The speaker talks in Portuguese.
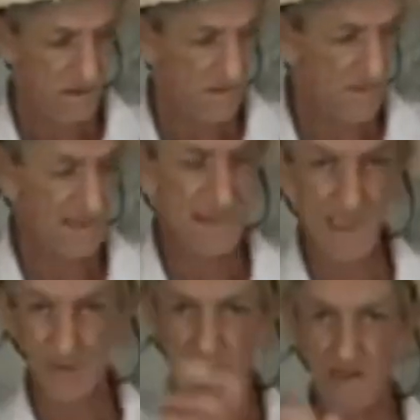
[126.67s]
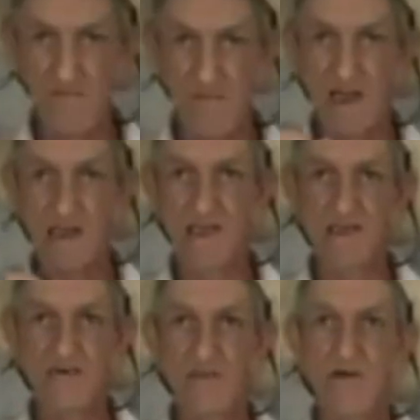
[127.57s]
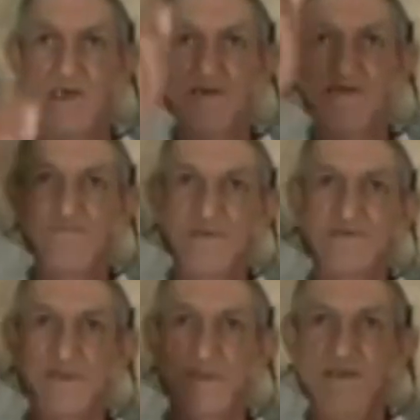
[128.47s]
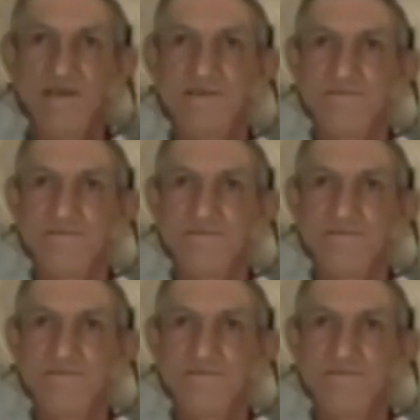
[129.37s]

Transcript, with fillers: Mandei botar uma cana e coloquei um piscinês.